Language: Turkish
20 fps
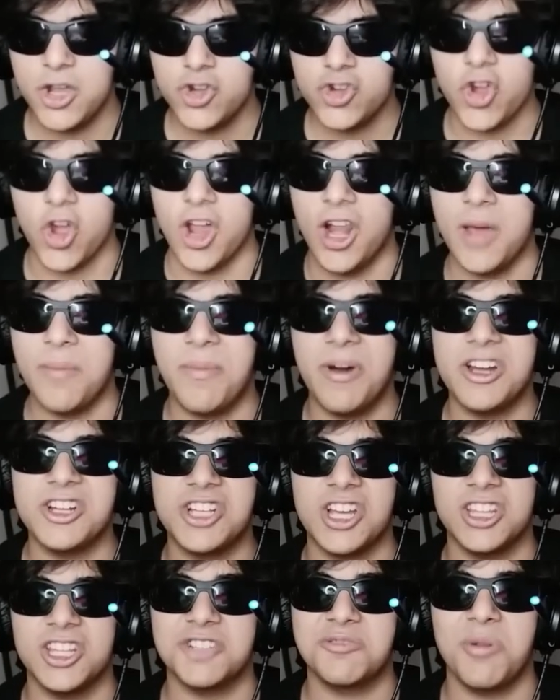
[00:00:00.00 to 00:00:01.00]
Şöyle
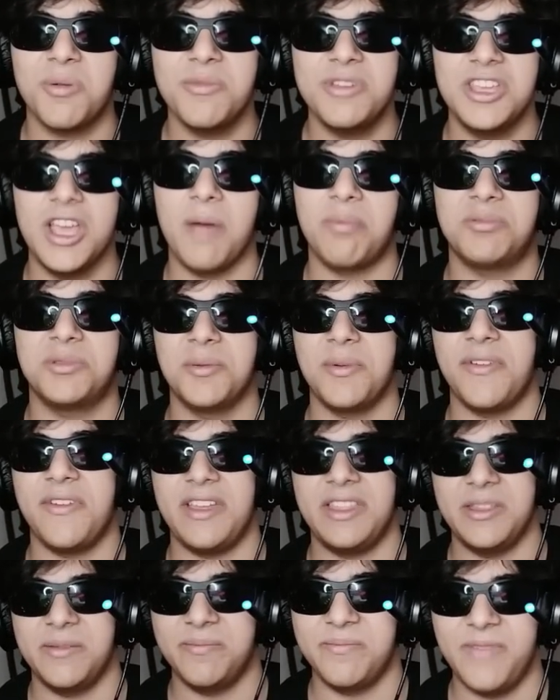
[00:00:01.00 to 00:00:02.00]
barış antlaşmamı yaptım
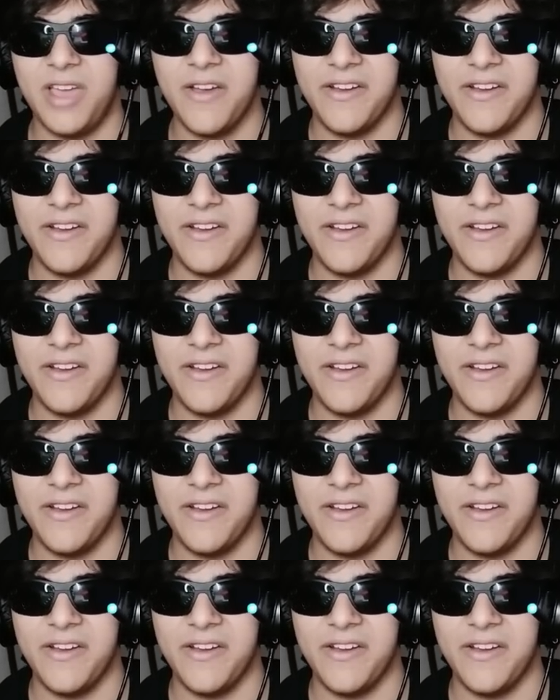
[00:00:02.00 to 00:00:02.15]
efendim.